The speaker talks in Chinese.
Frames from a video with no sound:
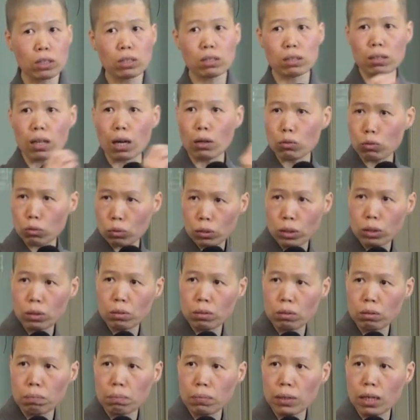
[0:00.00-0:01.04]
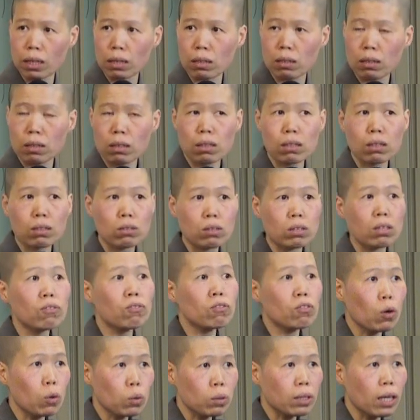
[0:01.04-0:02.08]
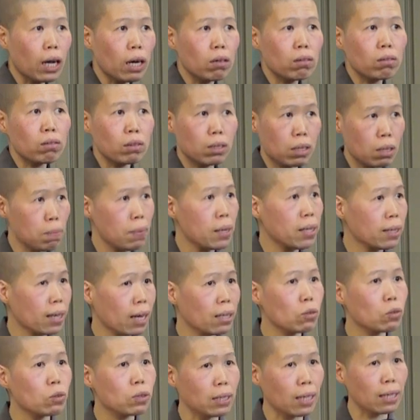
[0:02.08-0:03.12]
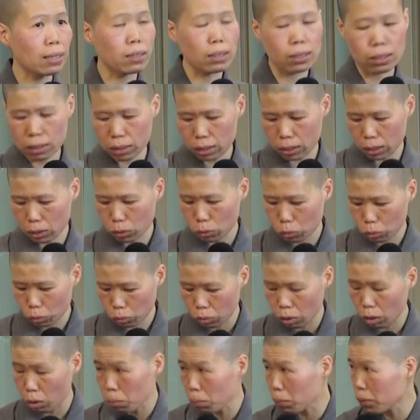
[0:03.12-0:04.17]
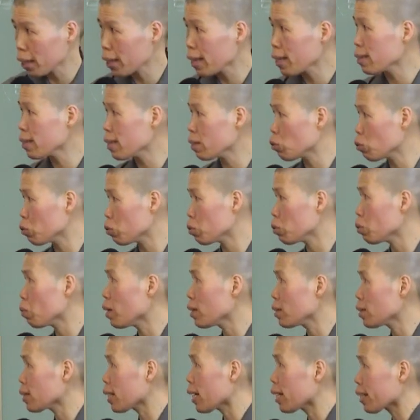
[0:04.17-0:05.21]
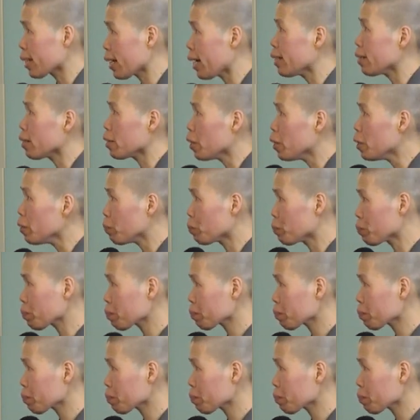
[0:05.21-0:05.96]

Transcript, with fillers: 一直到最后怎么样？《成佛道》里面他都讲的很清楚哈，我们等下再继续往下看哦。